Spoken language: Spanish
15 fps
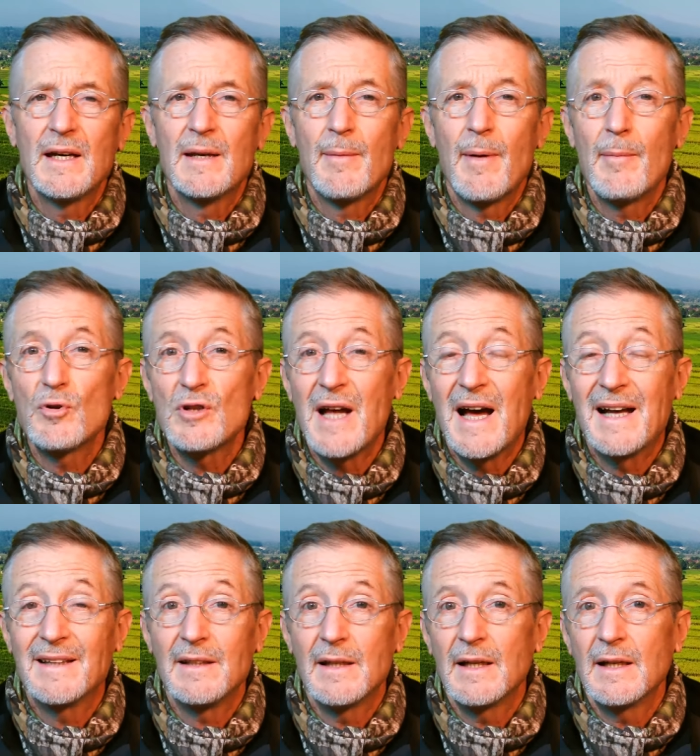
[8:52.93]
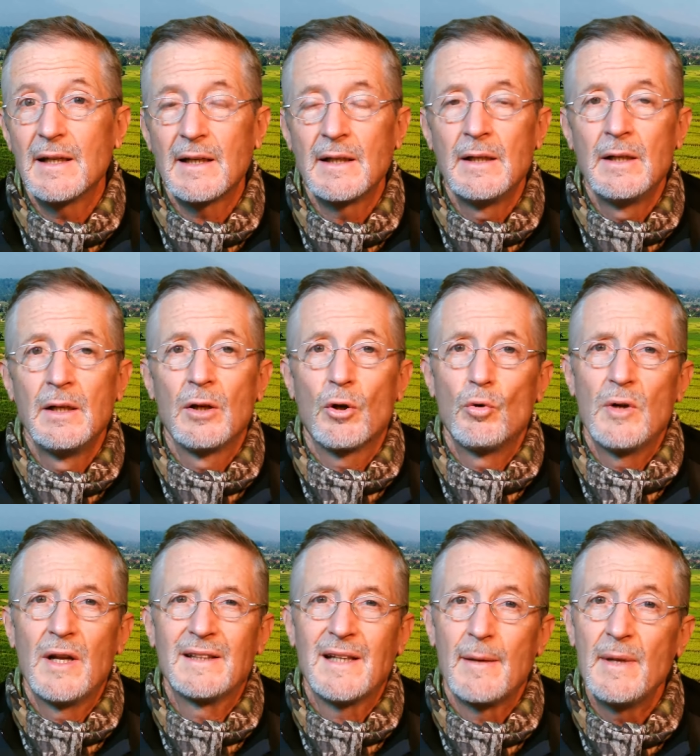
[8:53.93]
que vamos a tirar, con
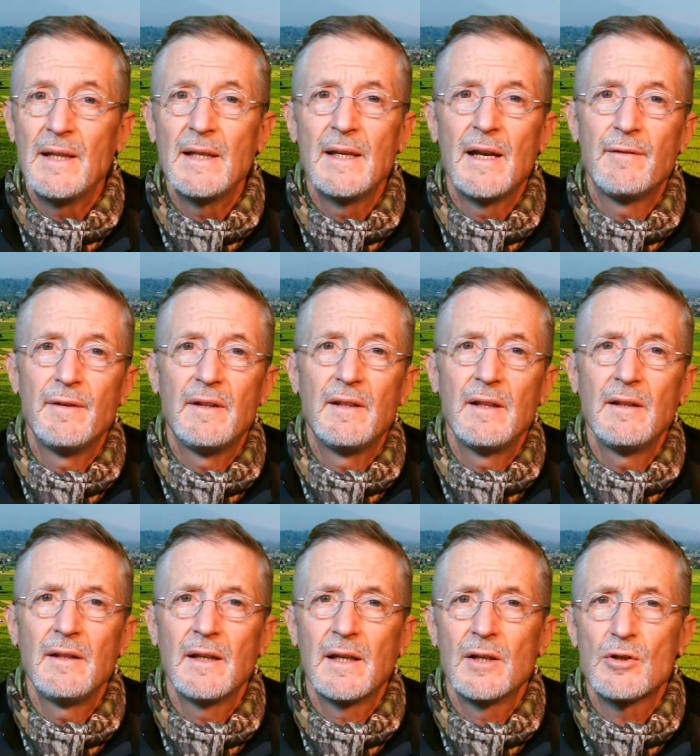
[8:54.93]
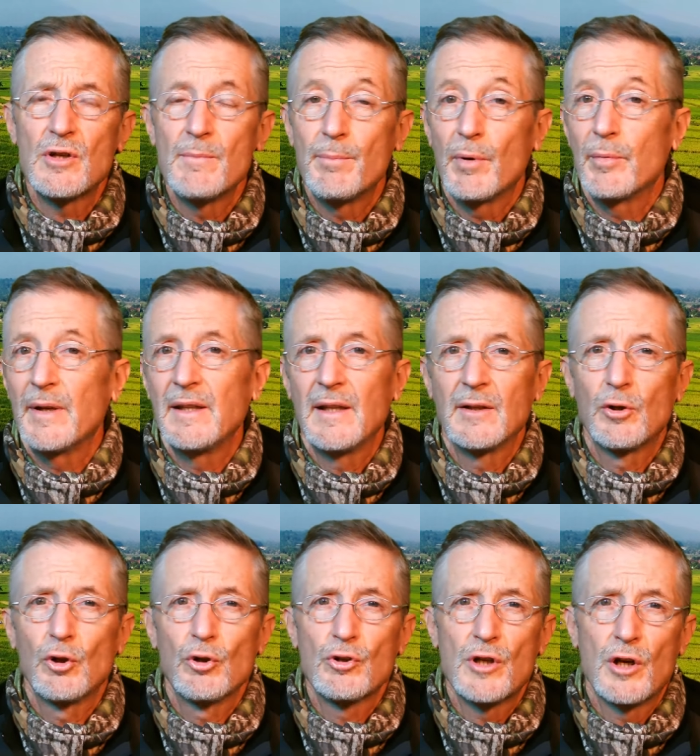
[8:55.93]
una tremenda ineficiencia que nos empobrece a
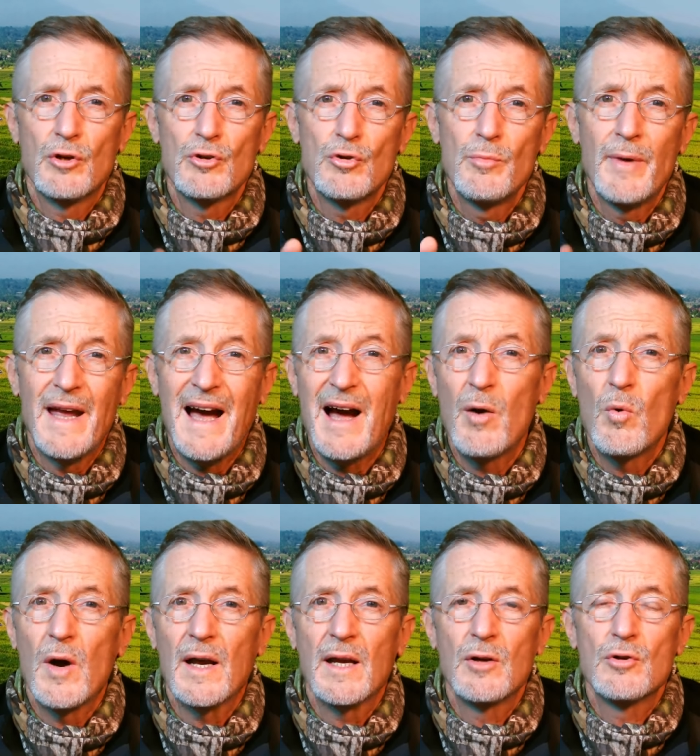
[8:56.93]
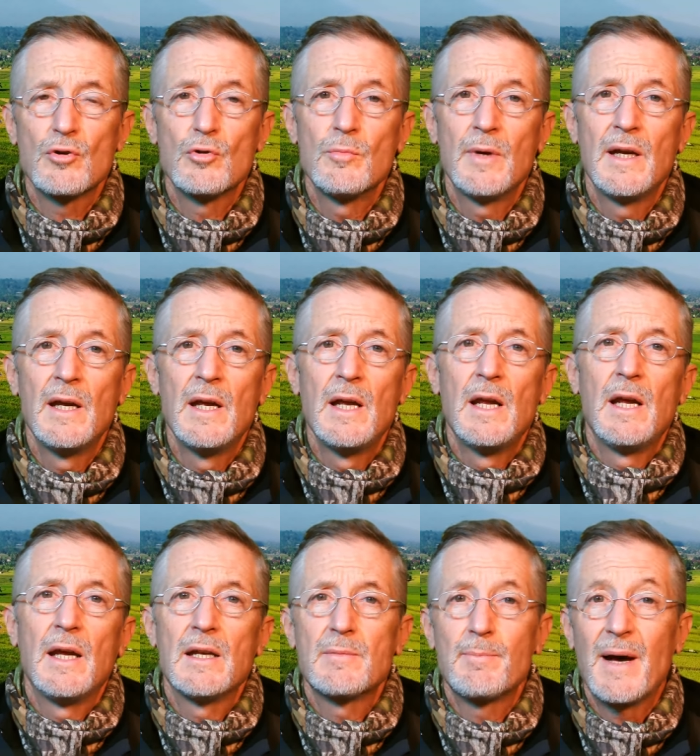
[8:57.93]
todos, que consume agua, que consume
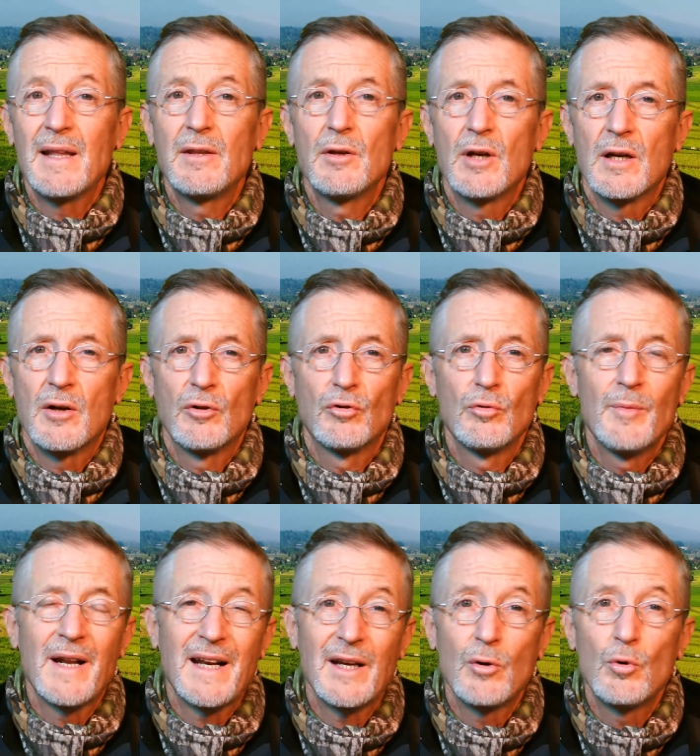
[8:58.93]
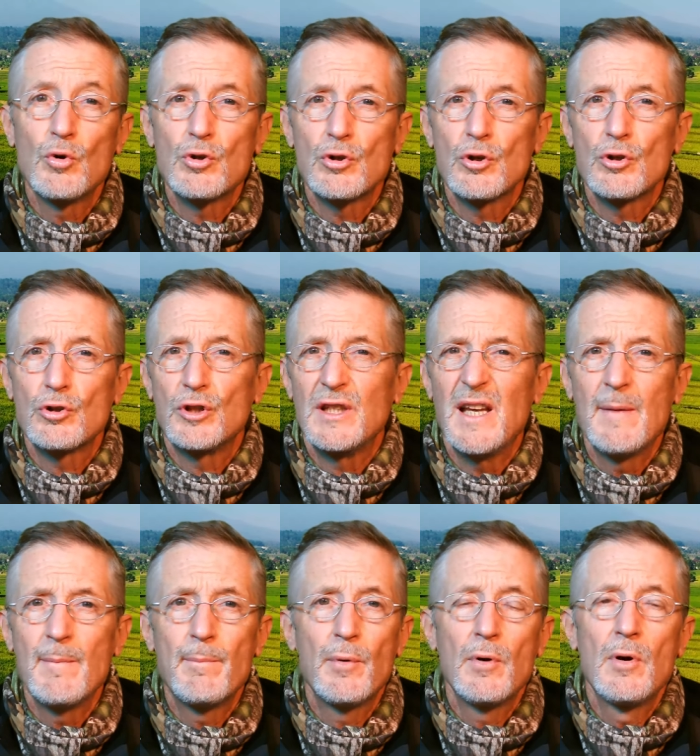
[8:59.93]
espacio, que consume recursos,
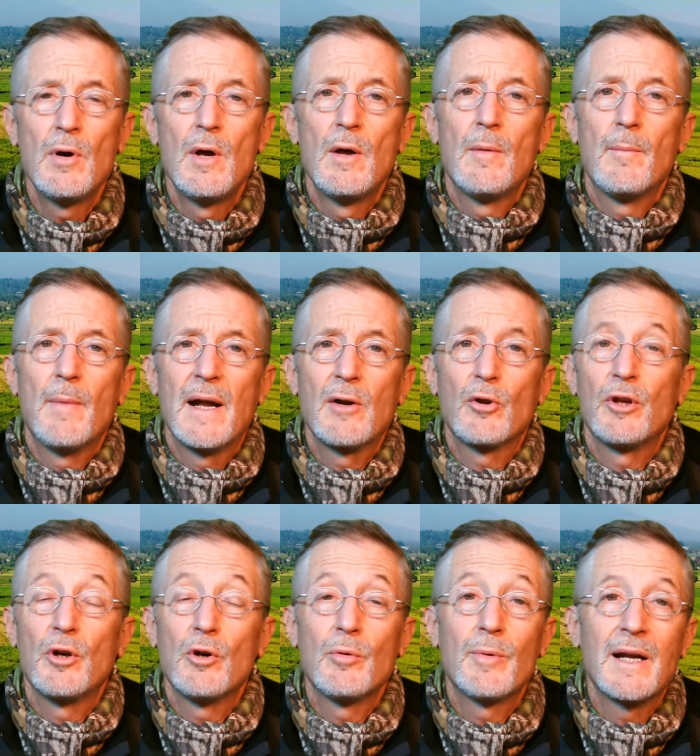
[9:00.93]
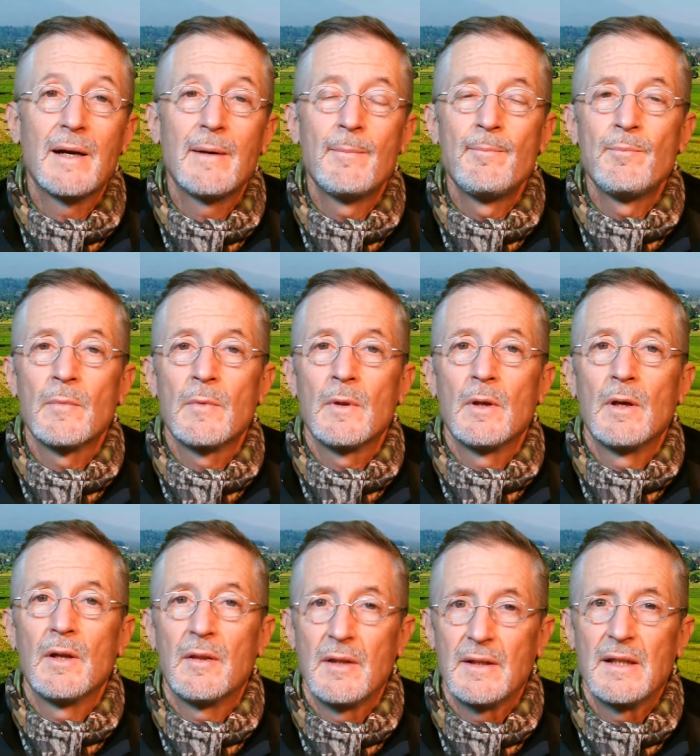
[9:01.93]
tiempo, mano de obra,
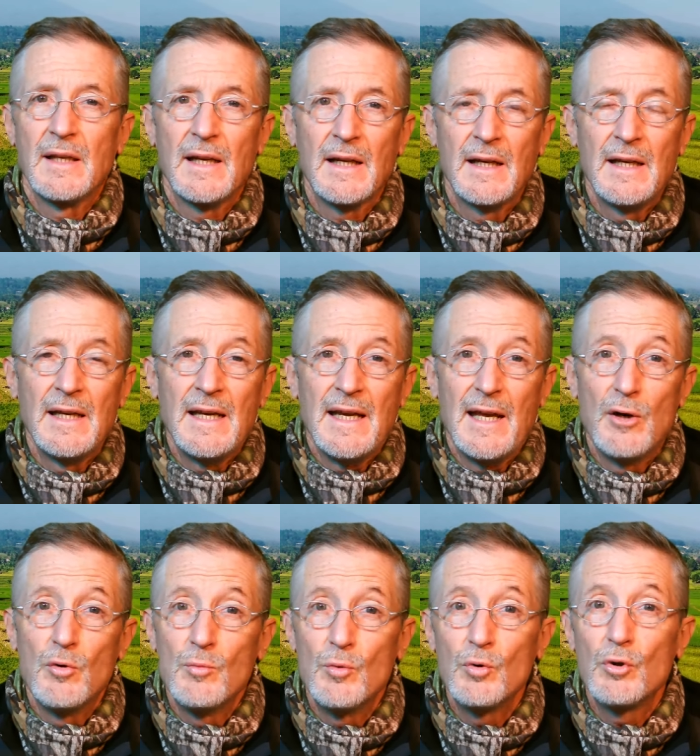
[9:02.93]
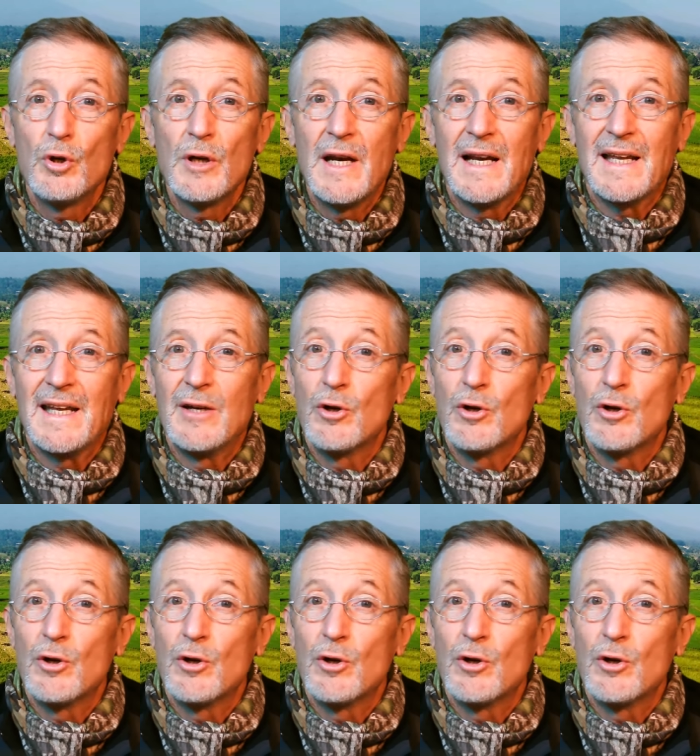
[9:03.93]
etcétera. En un mundo en el que